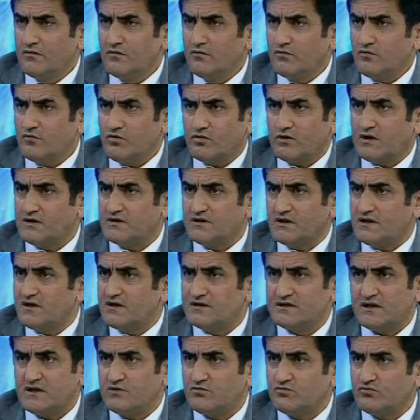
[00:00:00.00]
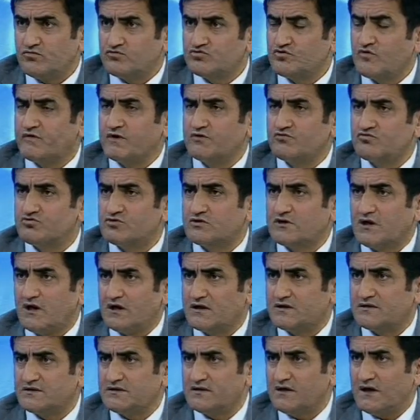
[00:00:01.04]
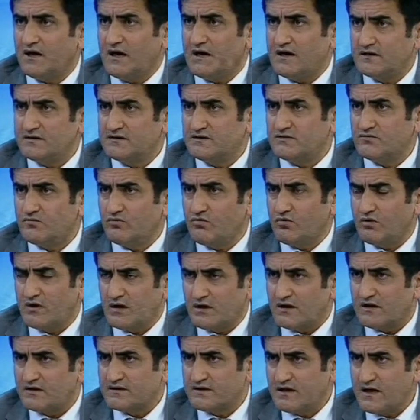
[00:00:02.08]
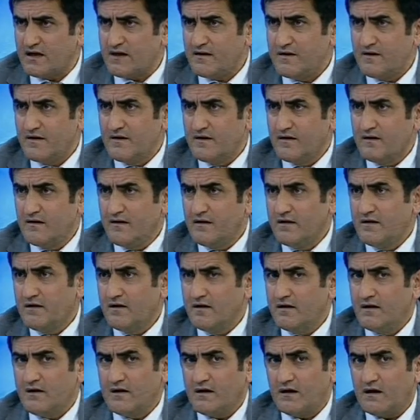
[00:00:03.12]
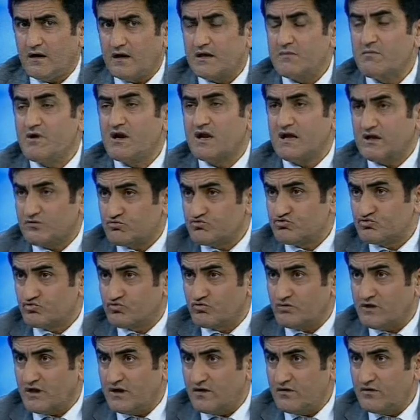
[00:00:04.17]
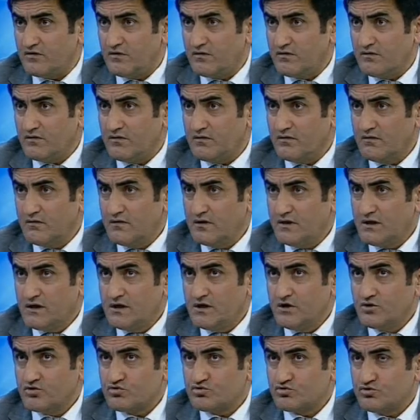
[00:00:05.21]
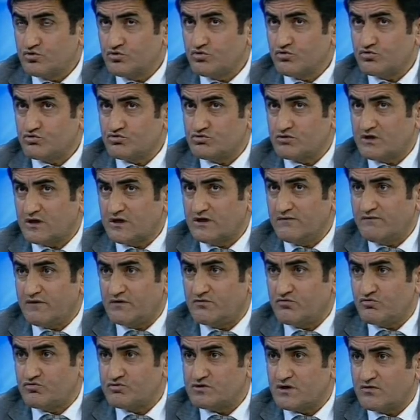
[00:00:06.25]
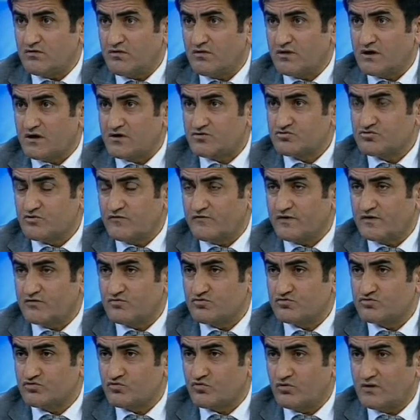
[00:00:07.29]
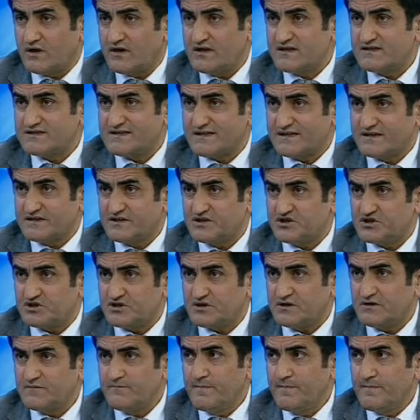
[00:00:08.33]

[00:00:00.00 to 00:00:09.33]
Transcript: lokantalardan sofra tuzu kalktı. Artık oralarda e, Himalaya tuzu kullanılıyor. Tabii. Çünkü sürekli ve düzenli olarak sofra tuzu kullanırsa kişi